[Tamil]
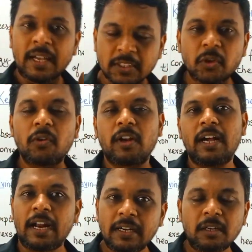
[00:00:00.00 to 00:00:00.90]
அதான் சொல்ல
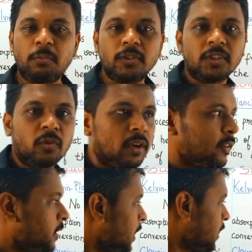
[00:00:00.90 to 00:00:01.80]
வரேங்க ஹண்ட்ரட் பர்சன்ட்
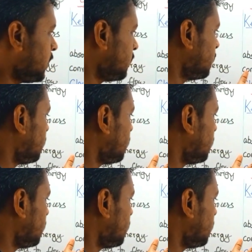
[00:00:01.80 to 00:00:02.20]
உங்களுக்கு வந்து என்னது